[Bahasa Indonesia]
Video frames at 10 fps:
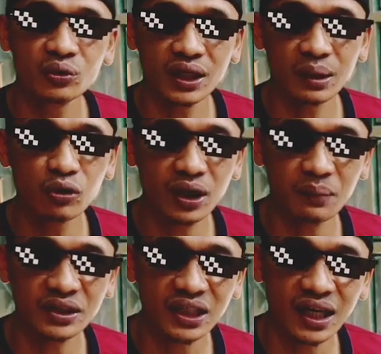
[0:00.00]
nah bukan
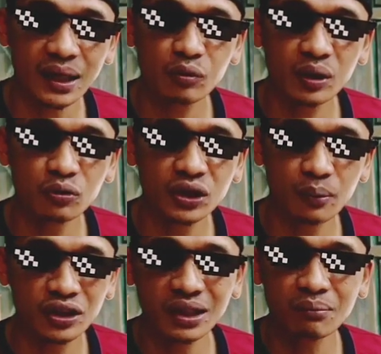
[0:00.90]
masalah abu-abunya
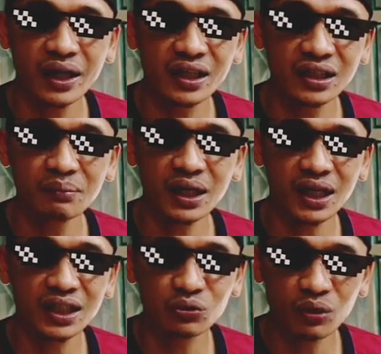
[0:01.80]
mau ditambahin 5
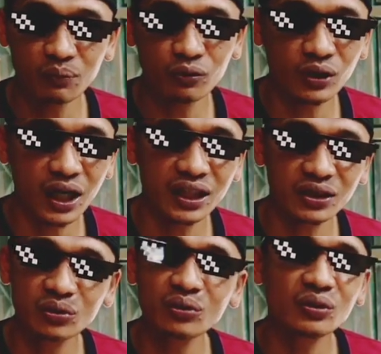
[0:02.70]
kali 20 kali
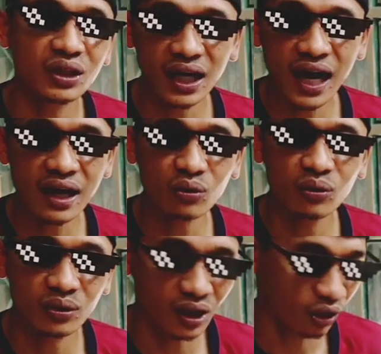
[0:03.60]
itu nggak ngaruh
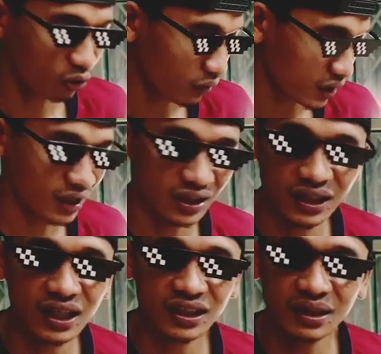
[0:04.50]
kalau warna
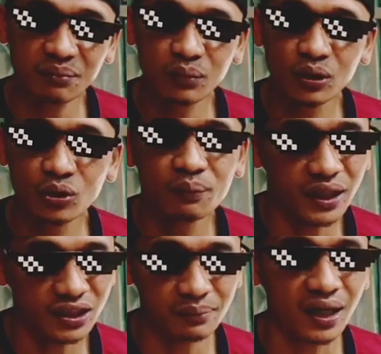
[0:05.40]
dasarnya belum
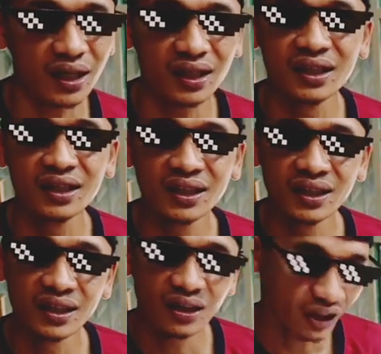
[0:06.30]
maksimal
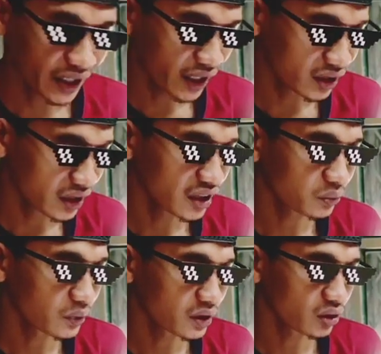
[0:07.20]
oke intinya
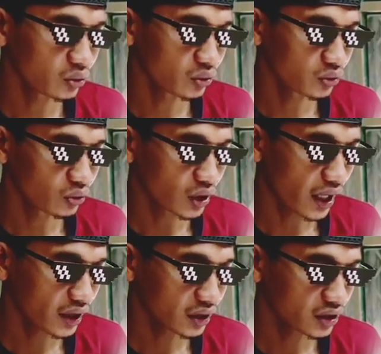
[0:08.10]
seperti itu untuk
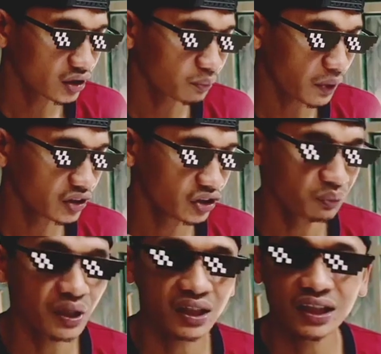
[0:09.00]
Handes Panji
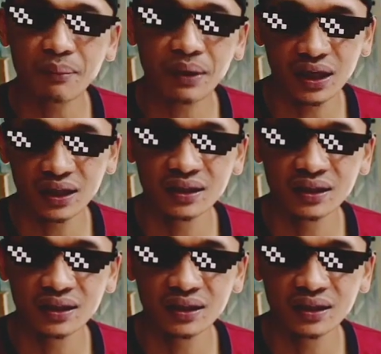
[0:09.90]
Pratama